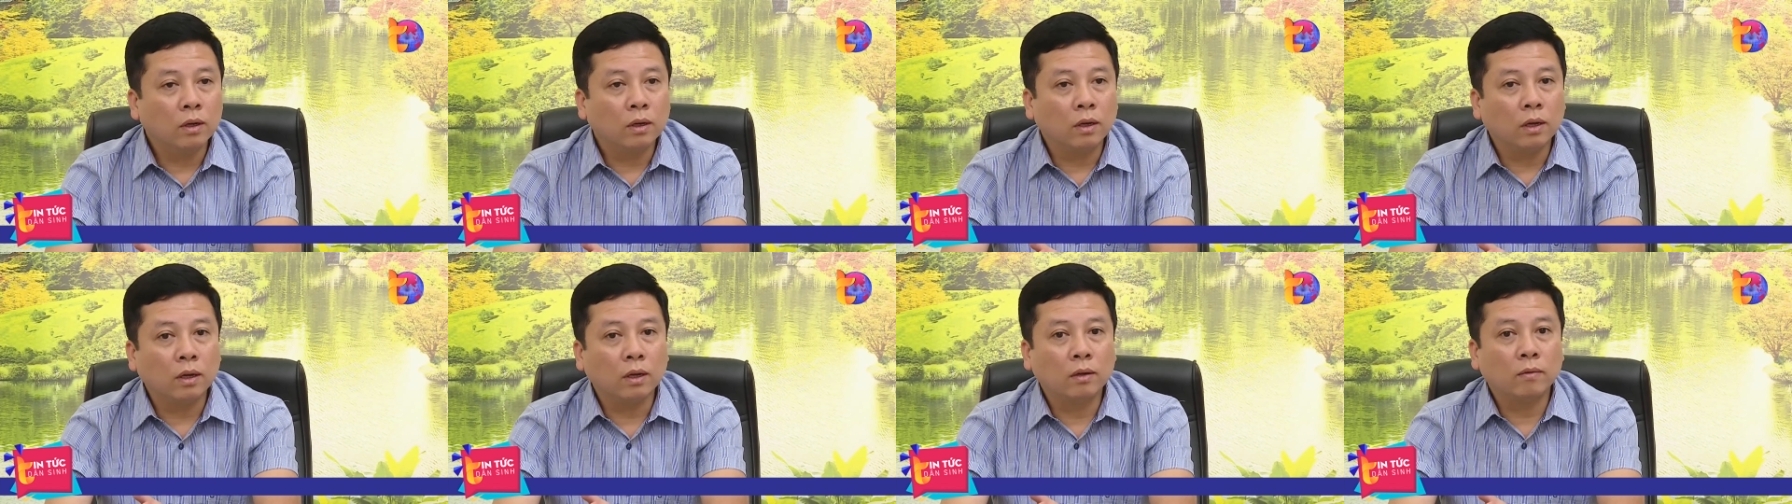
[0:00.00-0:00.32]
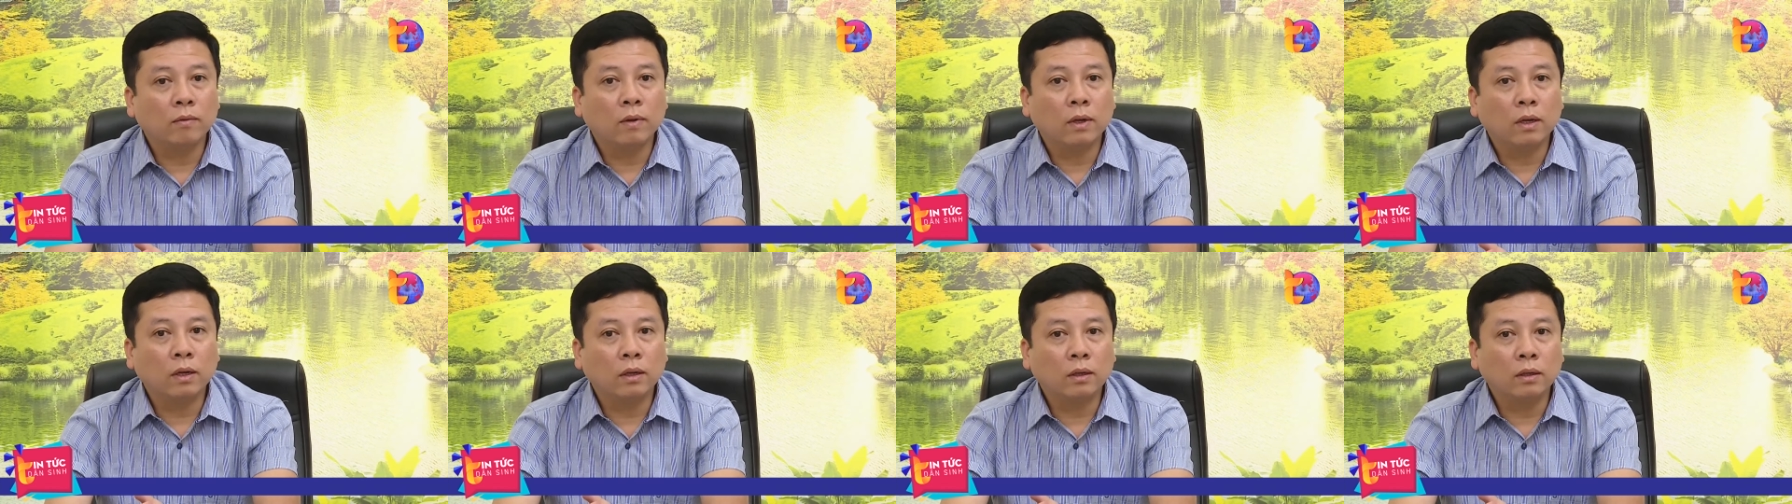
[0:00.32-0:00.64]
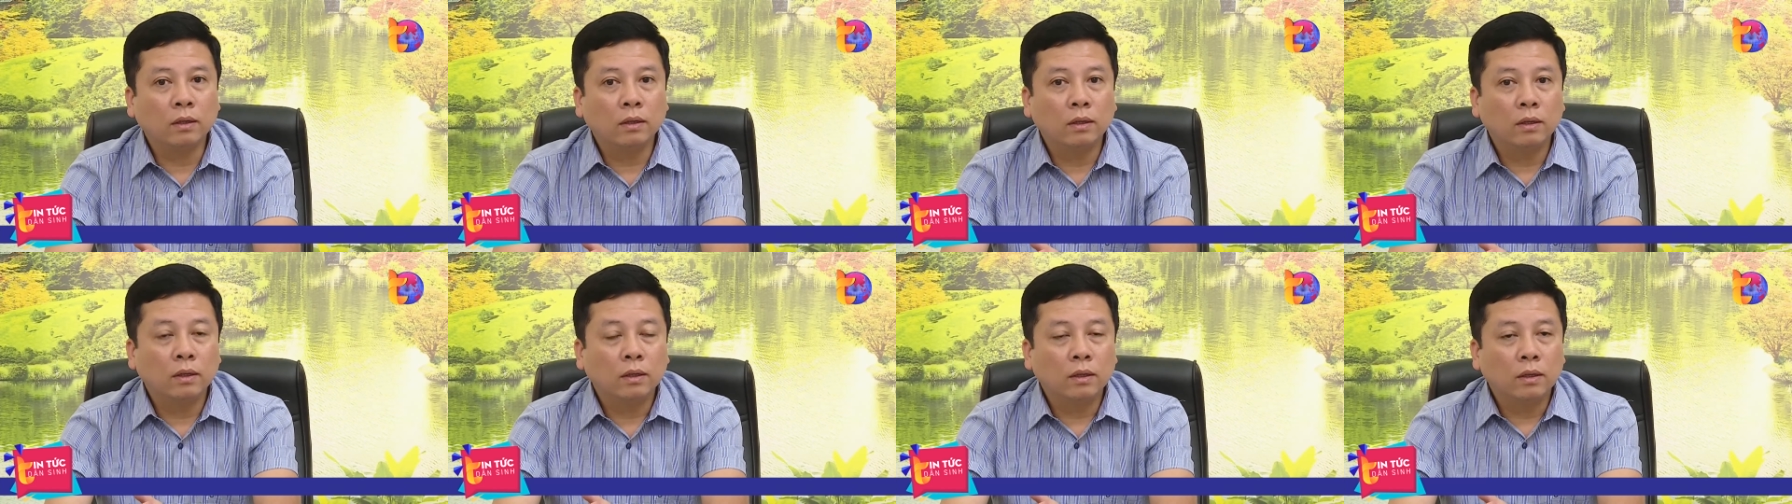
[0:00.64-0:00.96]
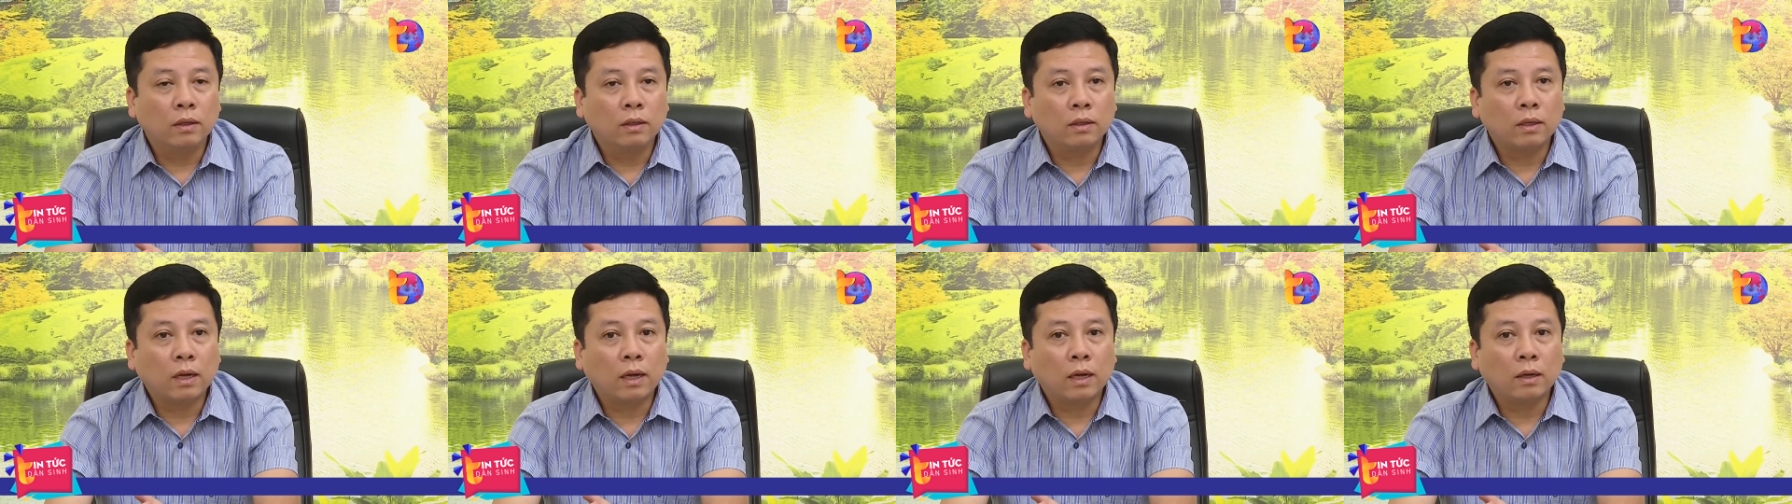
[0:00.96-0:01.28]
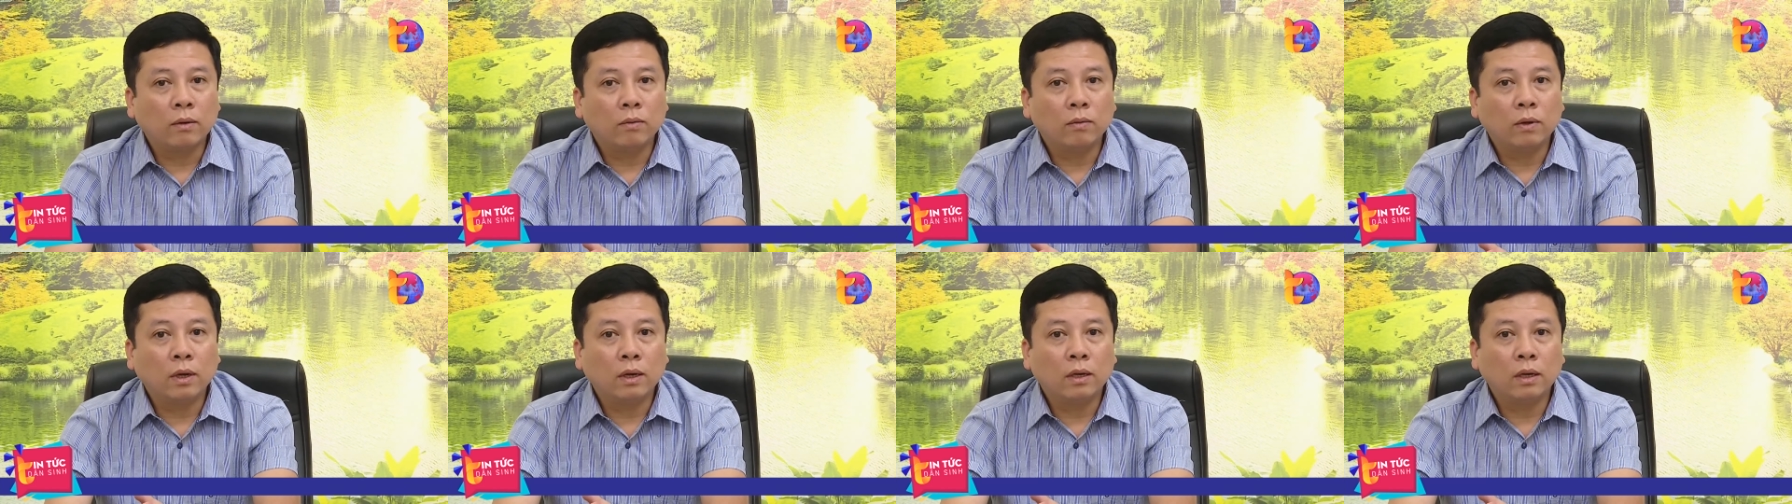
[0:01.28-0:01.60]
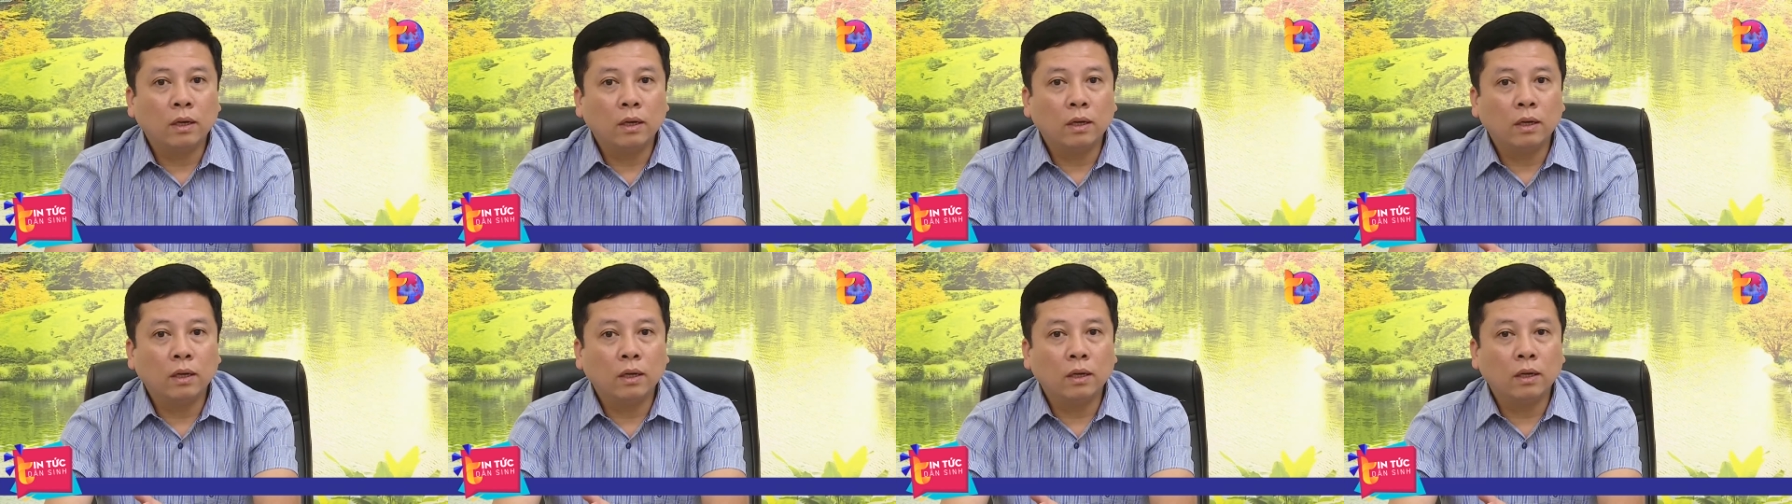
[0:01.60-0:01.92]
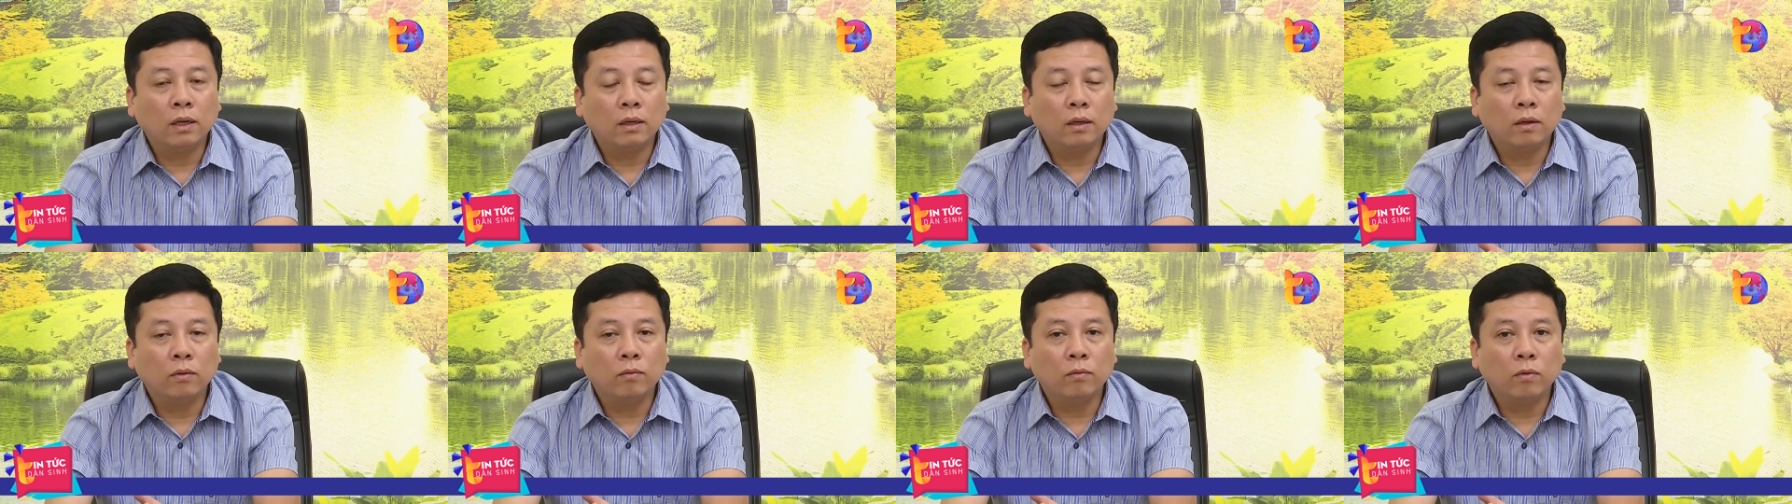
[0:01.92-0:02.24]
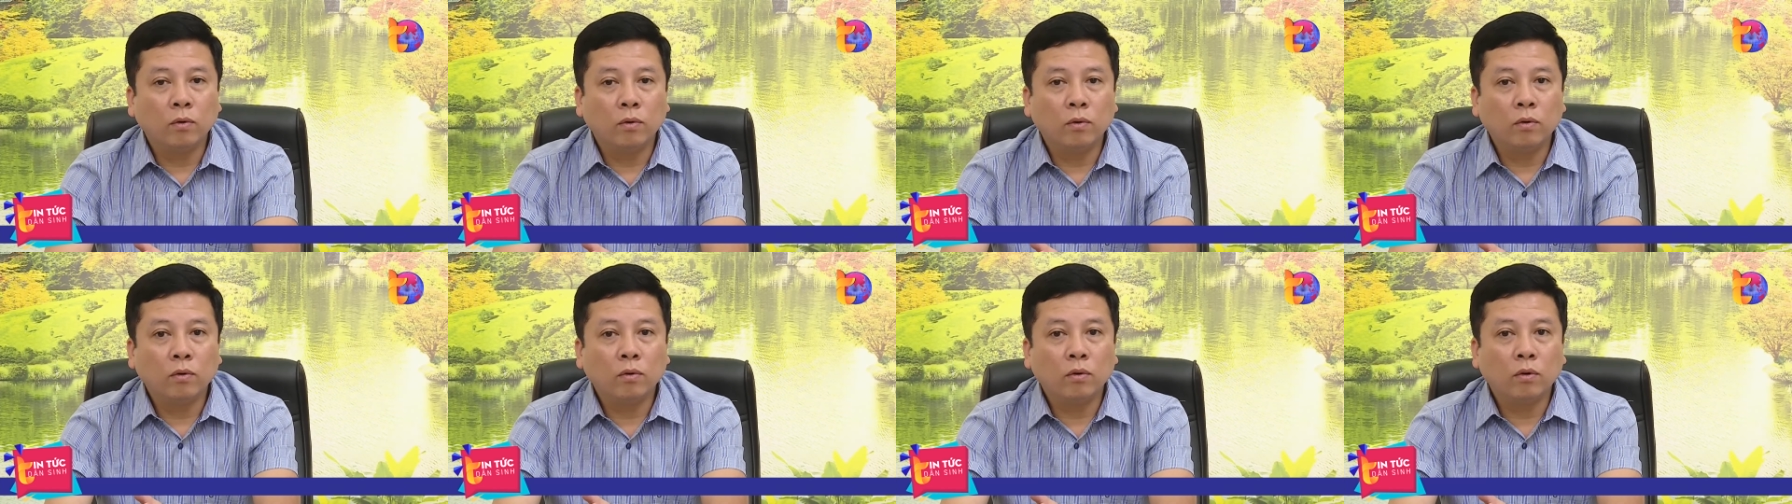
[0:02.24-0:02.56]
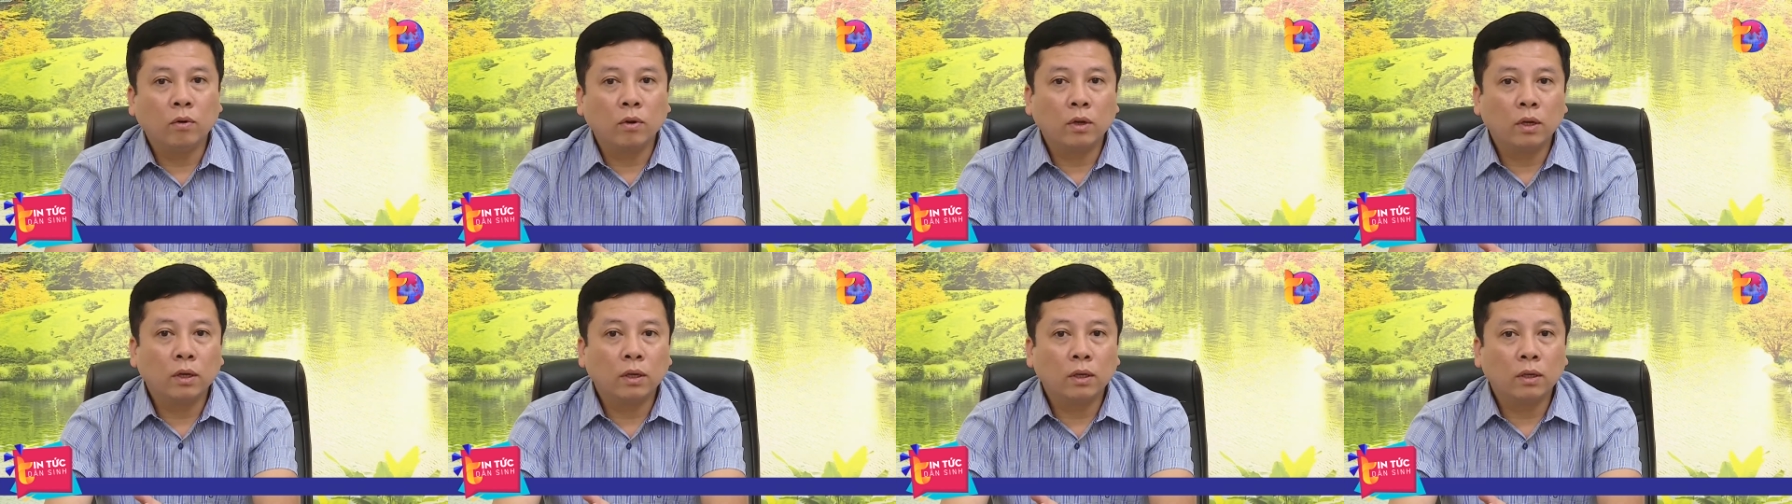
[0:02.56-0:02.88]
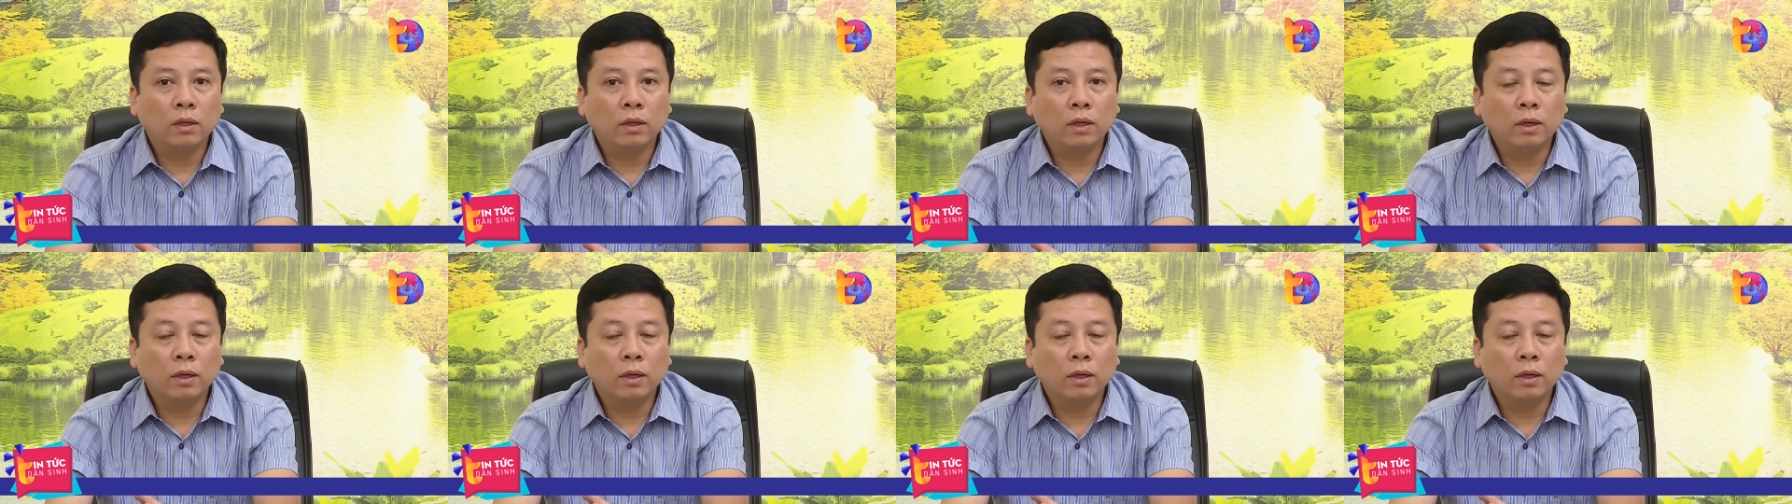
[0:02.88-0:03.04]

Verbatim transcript: Đấy, và xã cũng đã đề nghị là thành phố có cái